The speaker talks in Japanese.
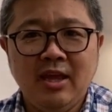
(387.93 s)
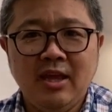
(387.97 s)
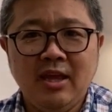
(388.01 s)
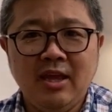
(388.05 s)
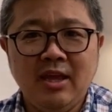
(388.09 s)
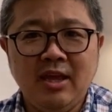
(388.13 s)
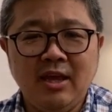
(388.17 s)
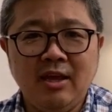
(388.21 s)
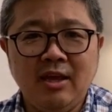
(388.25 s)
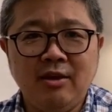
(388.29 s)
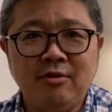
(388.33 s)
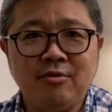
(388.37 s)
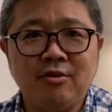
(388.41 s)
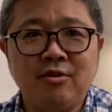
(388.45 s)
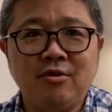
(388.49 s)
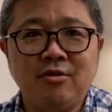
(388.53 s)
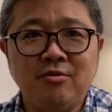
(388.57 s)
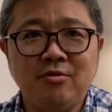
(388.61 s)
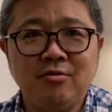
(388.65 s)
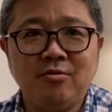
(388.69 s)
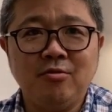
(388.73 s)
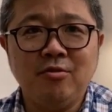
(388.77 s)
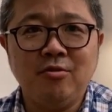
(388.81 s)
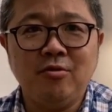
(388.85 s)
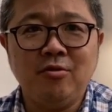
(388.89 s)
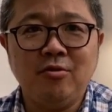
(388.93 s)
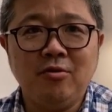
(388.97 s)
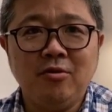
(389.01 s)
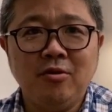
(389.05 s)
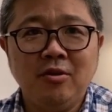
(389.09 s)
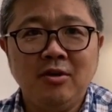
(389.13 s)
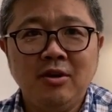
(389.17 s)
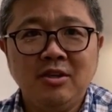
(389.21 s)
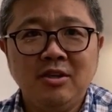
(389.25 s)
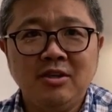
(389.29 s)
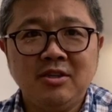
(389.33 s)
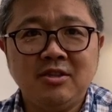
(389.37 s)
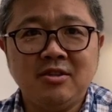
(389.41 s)
えー、普及
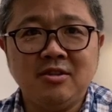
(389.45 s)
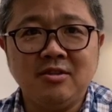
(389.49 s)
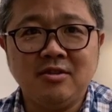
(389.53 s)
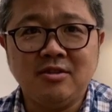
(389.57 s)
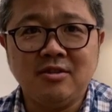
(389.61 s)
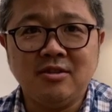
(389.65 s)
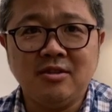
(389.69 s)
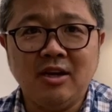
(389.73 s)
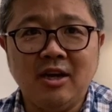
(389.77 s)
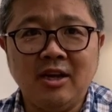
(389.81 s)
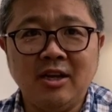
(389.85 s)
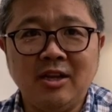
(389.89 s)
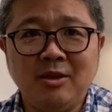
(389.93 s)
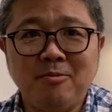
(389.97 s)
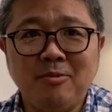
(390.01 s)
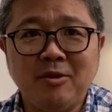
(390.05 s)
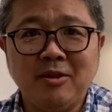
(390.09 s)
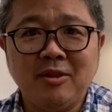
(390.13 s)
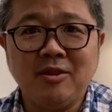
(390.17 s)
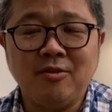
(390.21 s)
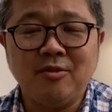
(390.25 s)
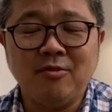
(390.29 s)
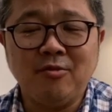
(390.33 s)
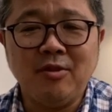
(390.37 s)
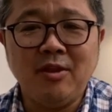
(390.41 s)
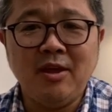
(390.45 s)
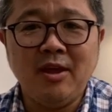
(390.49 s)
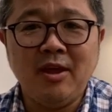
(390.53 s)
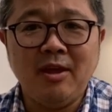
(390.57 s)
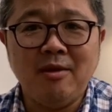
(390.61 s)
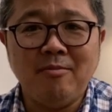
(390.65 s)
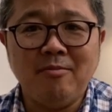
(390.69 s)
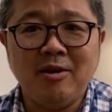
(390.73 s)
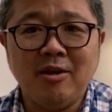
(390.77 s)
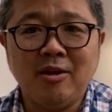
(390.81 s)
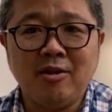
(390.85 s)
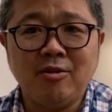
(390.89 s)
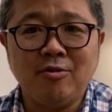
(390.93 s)
をしつつありますの
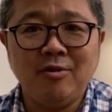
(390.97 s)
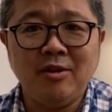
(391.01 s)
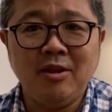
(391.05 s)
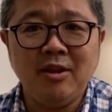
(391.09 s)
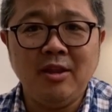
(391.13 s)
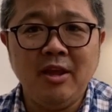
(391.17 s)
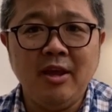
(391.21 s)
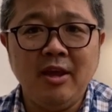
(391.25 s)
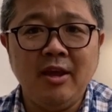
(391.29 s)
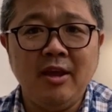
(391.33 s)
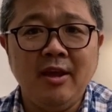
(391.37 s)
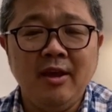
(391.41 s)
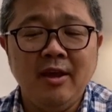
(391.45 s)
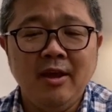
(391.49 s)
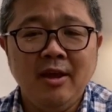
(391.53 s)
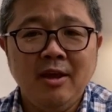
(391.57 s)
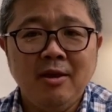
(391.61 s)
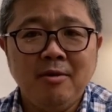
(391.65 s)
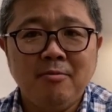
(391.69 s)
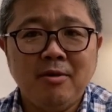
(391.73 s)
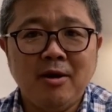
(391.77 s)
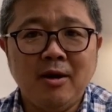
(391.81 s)
で、まあ、それで、